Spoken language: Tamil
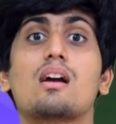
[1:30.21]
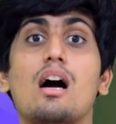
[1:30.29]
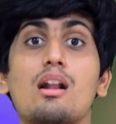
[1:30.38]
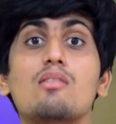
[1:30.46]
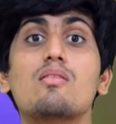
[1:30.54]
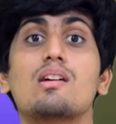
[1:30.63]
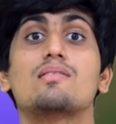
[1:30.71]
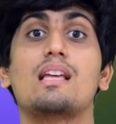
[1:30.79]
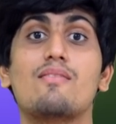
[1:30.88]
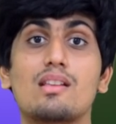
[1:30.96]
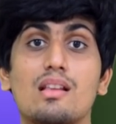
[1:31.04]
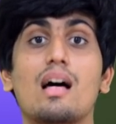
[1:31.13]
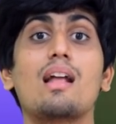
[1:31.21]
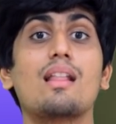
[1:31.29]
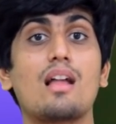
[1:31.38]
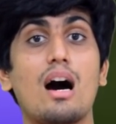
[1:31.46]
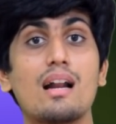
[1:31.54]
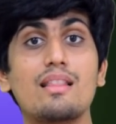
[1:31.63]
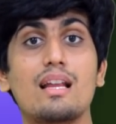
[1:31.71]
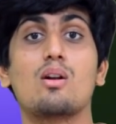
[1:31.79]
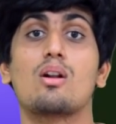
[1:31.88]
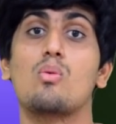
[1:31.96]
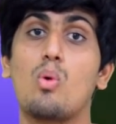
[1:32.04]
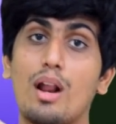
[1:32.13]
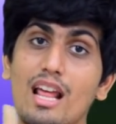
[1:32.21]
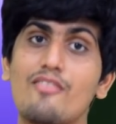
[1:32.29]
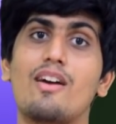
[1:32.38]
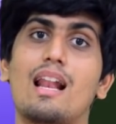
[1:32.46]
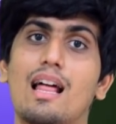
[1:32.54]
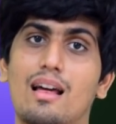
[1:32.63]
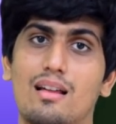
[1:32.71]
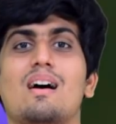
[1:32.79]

கருவுரை செய்வது தான் அந்த ஆண் தேனிகளோட ஒரே வேலை